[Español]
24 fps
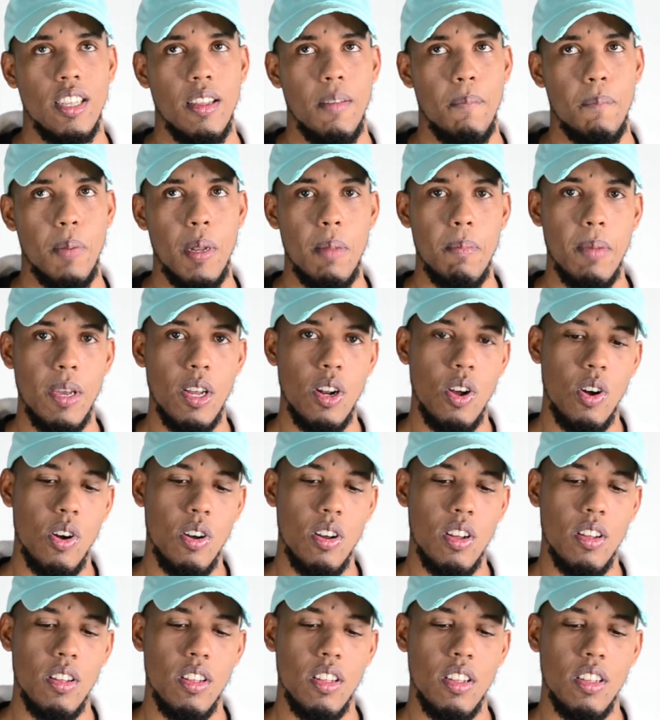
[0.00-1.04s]

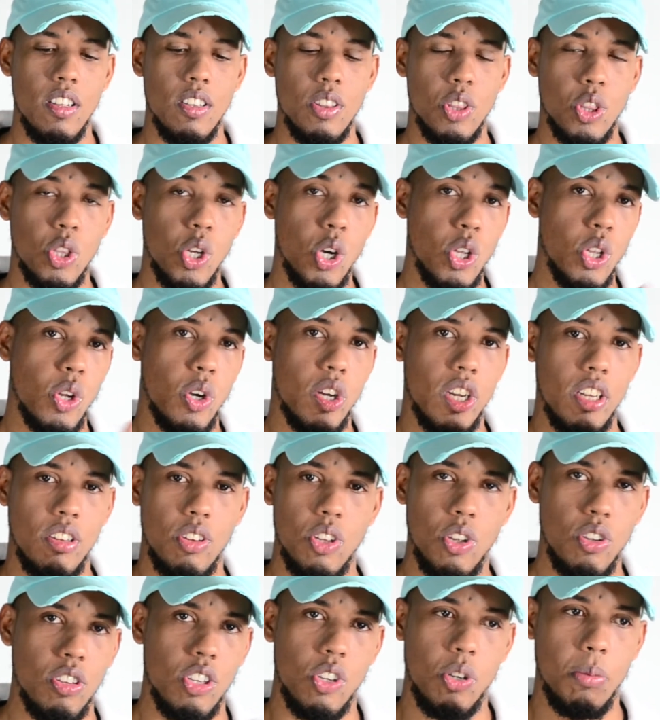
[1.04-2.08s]
Primero, todo,
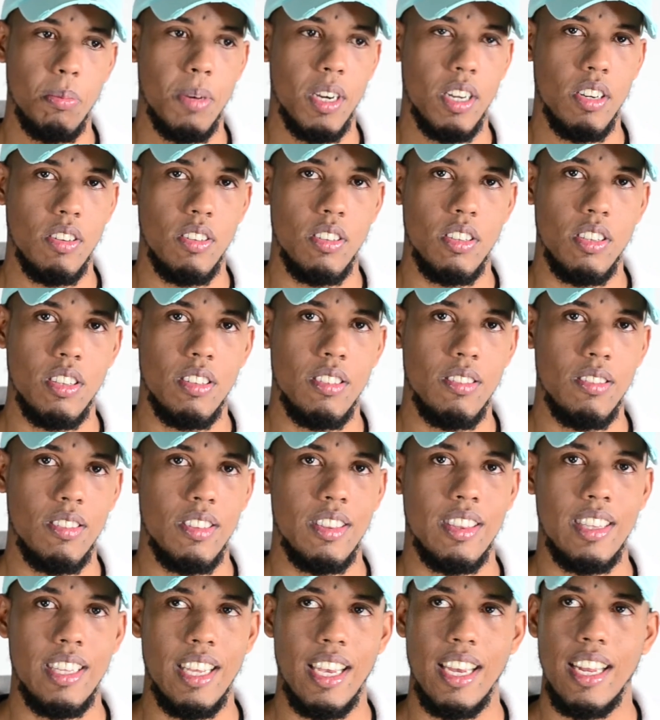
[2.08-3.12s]
ser humano
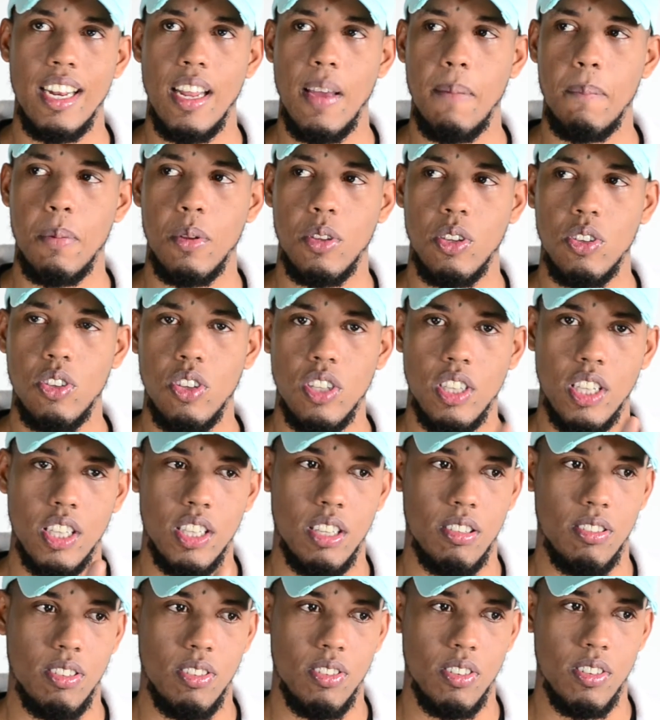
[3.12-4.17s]
tiene proceso de
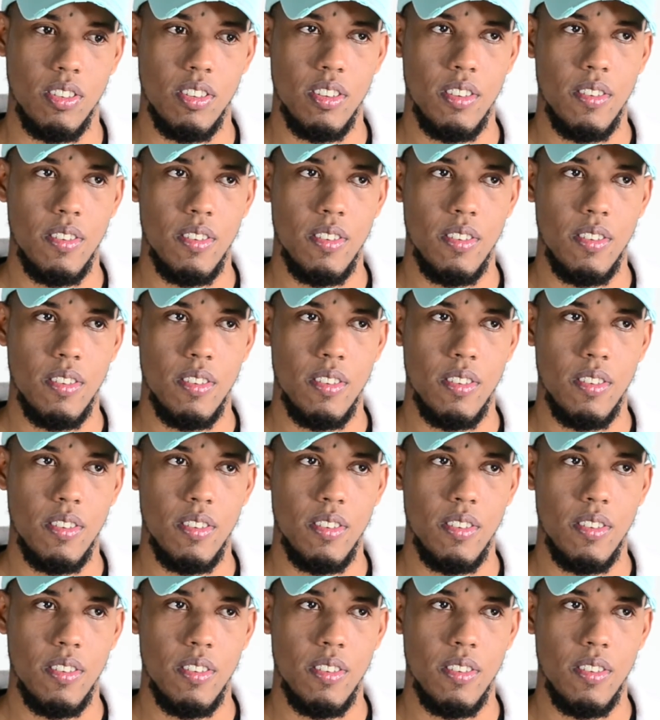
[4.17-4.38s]
tentación.